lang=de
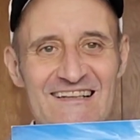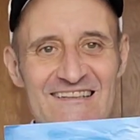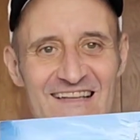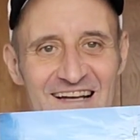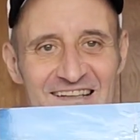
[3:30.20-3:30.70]

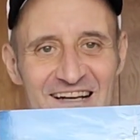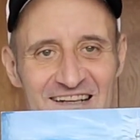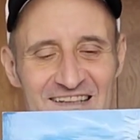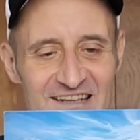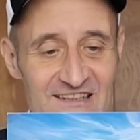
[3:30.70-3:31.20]
danke,
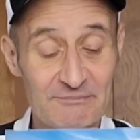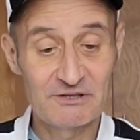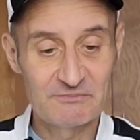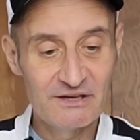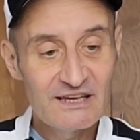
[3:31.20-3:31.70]
danke, danke. Ich habe
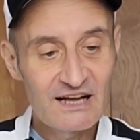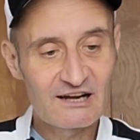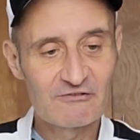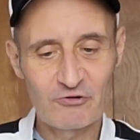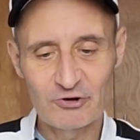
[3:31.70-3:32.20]
mich mega
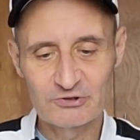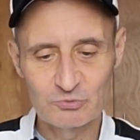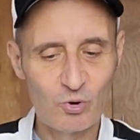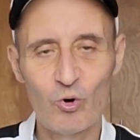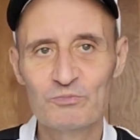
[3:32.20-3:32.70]
gefreut
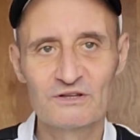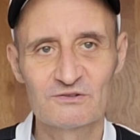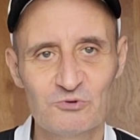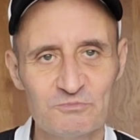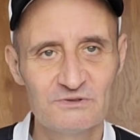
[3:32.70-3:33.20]
überhaupt, dass
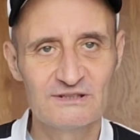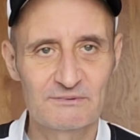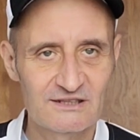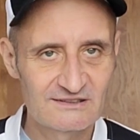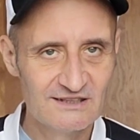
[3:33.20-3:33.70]
überhaupt, ich habe
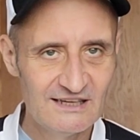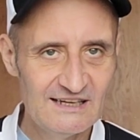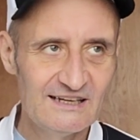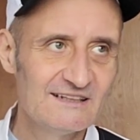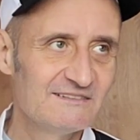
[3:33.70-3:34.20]
gedacht,
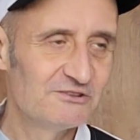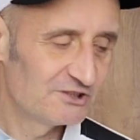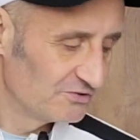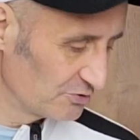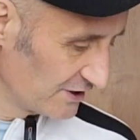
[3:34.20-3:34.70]
wird
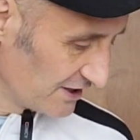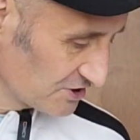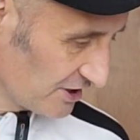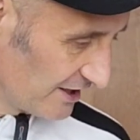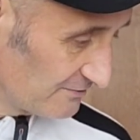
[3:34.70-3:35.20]
da so Kinder
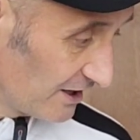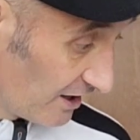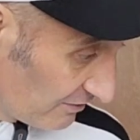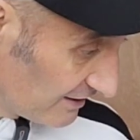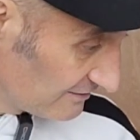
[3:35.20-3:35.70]
schreiben,
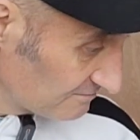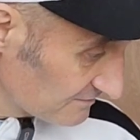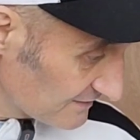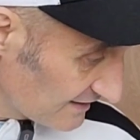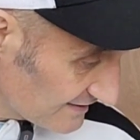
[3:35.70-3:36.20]
aber
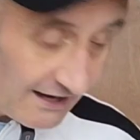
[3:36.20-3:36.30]
das